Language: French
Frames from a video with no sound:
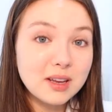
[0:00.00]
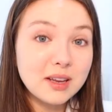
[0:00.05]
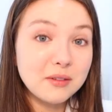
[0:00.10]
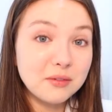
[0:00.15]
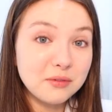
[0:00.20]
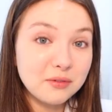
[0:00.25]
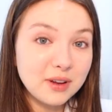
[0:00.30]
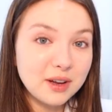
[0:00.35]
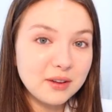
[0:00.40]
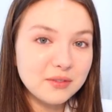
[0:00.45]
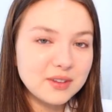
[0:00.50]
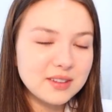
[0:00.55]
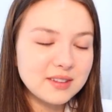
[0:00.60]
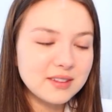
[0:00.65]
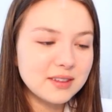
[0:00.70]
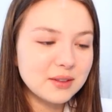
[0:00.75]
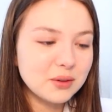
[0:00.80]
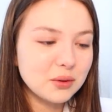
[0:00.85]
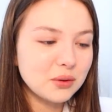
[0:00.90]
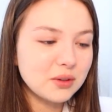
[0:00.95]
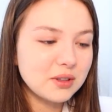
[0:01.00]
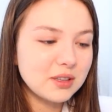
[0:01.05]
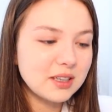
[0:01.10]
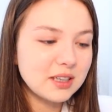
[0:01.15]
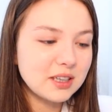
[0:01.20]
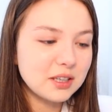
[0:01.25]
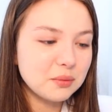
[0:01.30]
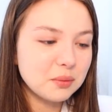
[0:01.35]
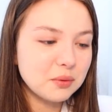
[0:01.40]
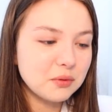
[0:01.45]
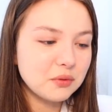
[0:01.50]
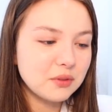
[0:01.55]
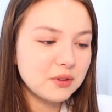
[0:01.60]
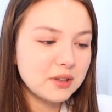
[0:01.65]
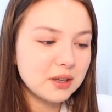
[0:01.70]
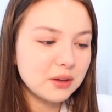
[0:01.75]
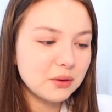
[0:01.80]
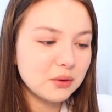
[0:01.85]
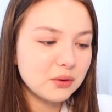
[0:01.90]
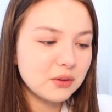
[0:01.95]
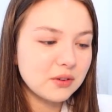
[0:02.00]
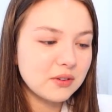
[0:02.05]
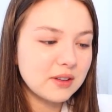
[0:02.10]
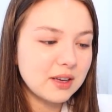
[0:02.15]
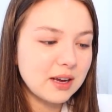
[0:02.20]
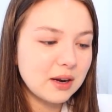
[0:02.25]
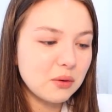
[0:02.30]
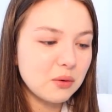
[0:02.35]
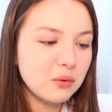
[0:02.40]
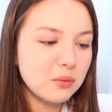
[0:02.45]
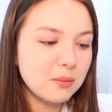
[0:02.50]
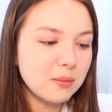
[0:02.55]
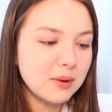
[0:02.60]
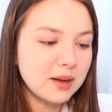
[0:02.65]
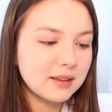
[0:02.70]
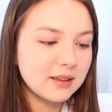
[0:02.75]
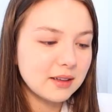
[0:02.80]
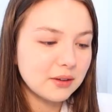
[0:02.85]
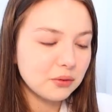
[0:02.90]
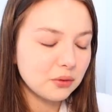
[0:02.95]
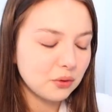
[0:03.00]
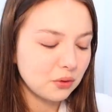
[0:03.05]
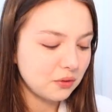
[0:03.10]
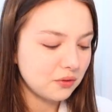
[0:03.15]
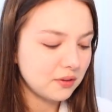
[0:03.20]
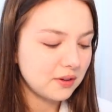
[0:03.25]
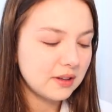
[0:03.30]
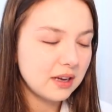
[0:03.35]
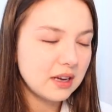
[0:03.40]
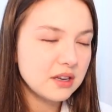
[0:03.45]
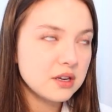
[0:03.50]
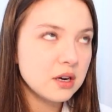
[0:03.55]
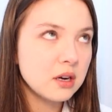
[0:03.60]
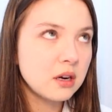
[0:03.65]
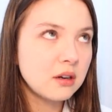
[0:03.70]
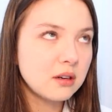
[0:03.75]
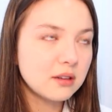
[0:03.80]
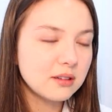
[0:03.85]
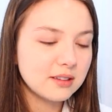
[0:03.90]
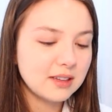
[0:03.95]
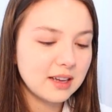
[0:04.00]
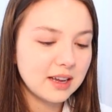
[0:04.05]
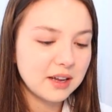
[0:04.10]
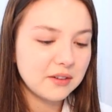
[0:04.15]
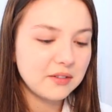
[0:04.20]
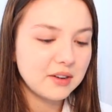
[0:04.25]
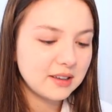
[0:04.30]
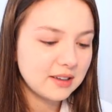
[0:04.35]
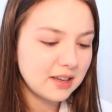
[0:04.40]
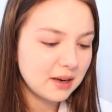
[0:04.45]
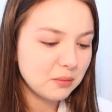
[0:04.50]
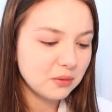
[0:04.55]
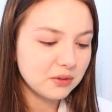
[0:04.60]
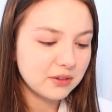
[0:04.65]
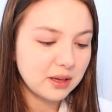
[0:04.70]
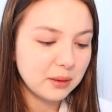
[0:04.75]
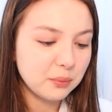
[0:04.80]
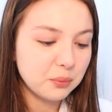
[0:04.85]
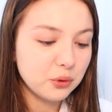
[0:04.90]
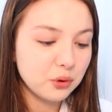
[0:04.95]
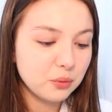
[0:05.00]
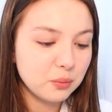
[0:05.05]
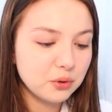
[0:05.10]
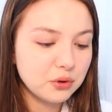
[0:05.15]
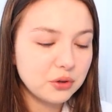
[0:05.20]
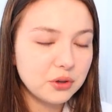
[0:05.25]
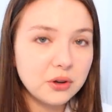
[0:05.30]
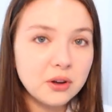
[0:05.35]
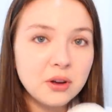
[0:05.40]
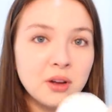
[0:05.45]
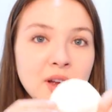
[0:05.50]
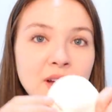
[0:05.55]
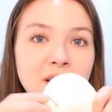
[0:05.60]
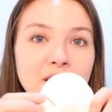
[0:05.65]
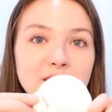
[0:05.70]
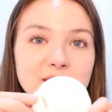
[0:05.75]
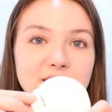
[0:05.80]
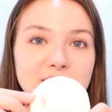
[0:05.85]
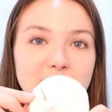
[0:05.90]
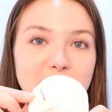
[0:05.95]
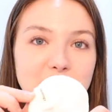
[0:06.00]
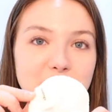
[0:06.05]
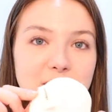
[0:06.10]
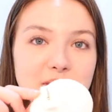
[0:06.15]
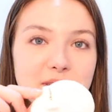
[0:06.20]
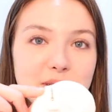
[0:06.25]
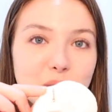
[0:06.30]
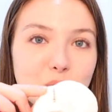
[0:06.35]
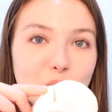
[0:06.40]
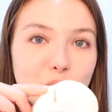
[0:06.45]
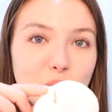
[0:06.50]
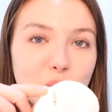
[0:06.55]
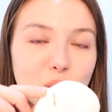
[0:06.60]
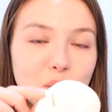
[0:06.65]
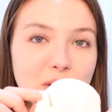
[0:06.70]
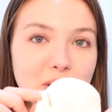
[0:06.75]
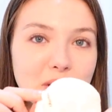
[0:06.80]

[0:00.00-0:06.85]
et verveine citronnée et je peux vous dire que ça le matin sur le visage, ça réveille tellement, c'est un pur bonheur. C'est des petits cotons